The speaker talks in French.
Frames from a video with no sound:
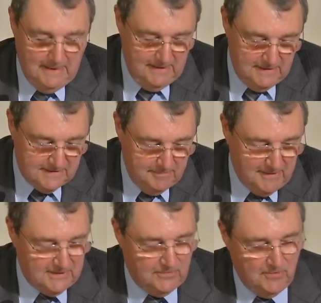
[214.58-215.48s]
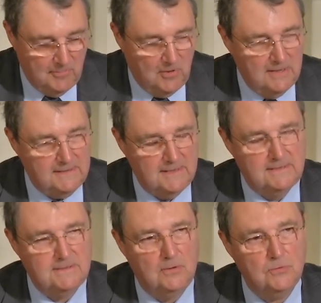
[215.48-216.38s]
Et c'est particulièrement
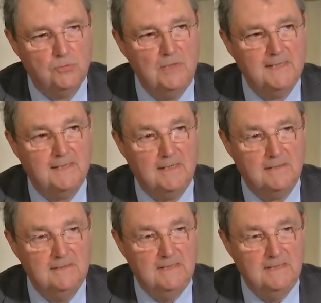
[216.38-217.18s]
intéressant en tous les cas.